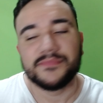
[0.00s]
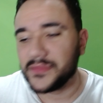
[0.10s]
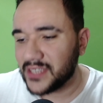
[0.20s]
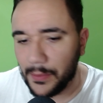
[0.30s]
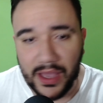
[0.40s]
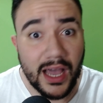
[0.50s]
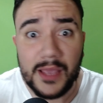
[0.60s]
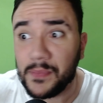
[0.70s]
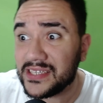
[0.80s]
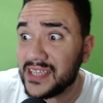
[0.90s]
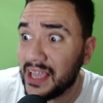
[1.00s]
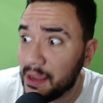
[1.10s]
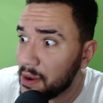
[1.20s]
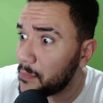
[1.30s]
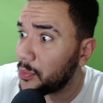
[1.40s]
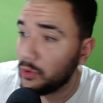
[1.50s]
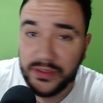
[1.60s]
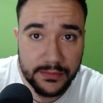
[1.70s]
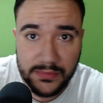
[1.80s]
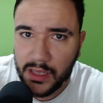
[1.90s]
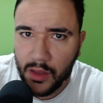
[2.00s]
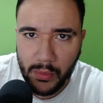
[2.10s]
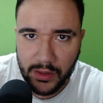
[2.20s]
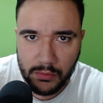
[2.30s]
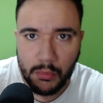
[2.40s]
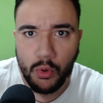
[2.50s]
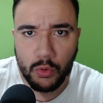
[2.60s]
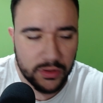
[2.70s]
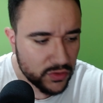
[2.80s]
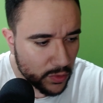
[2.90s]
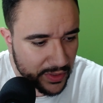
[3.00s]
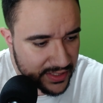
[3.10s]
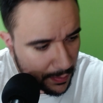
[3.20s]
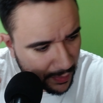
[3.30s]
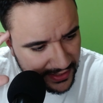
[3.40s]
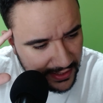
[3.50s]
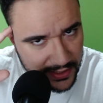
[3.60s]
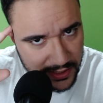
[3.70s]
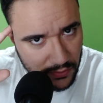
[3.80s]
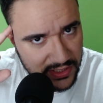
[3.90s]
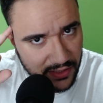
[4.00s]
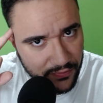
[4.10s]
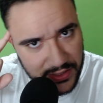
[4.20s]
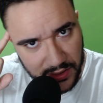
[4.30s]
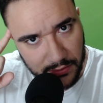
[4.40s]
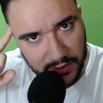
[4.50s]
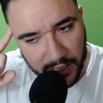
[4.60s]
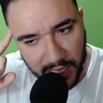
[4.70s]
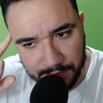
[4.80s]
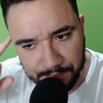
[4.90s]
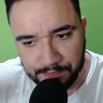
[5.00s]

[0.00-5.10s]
Sabe, ah, PC Gamer pronto. Não, mano, monta o seu PC. Presta atenção no que você tá fazendo, tá ligado?